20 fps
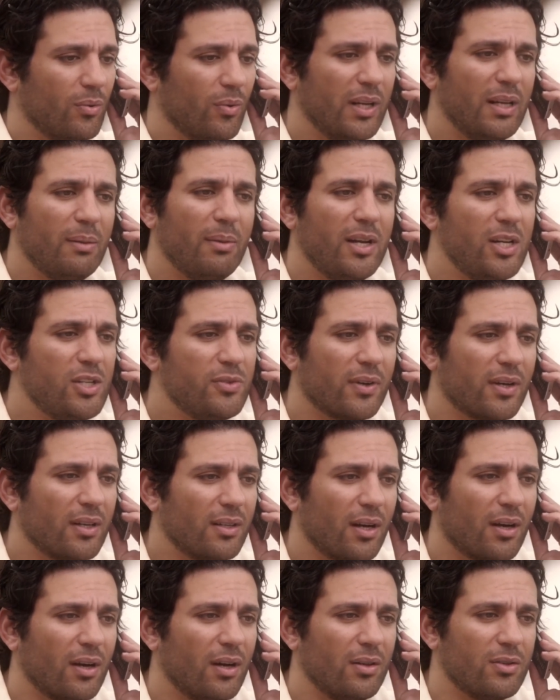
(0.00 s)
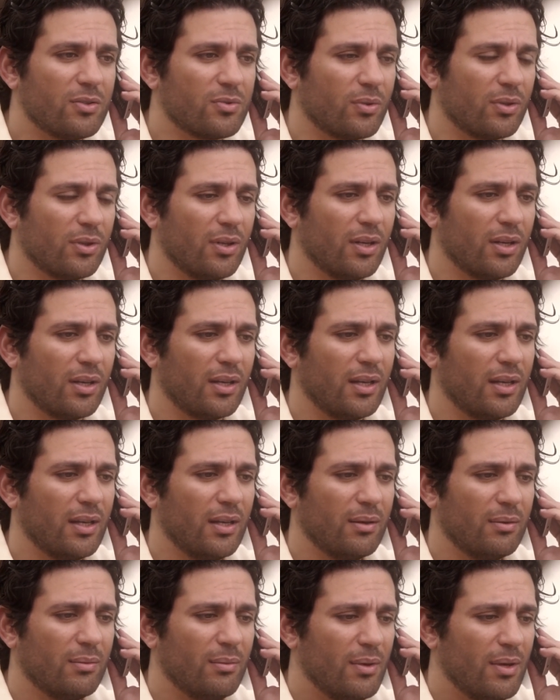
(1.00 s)
وأنا ماليش في كده خالص والله
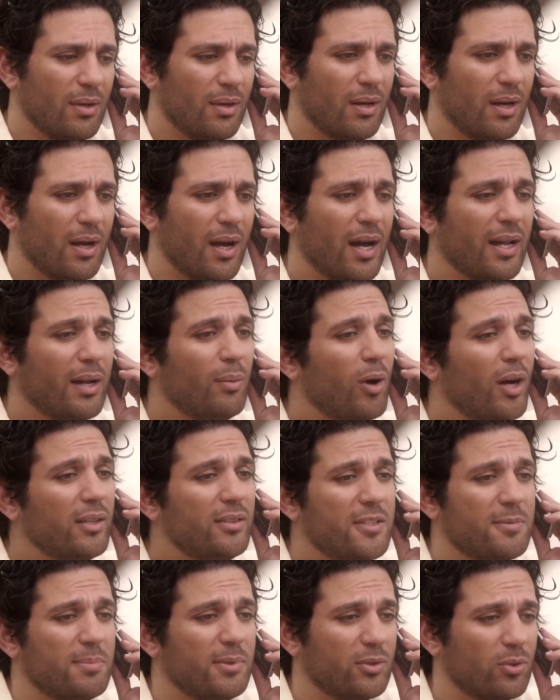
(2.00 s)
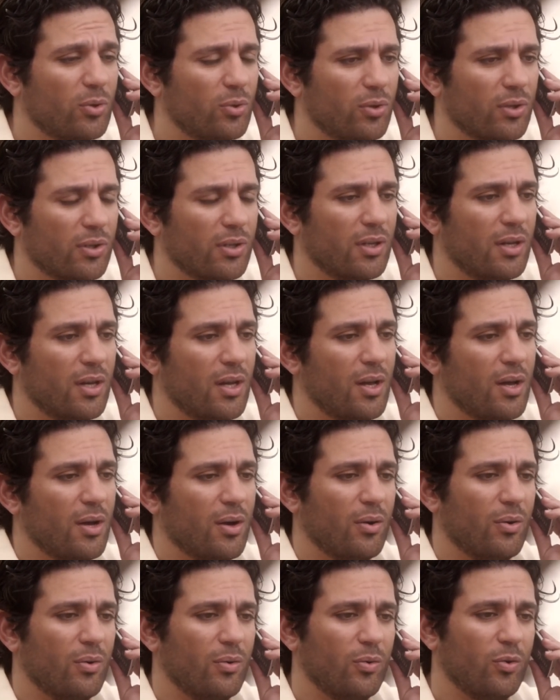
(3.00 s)
أنا مهندس بترول
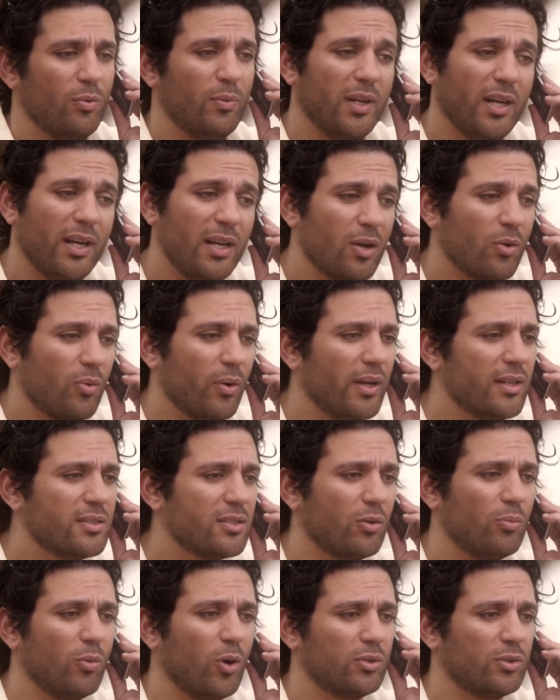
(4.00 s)
ومن عيلة كويسة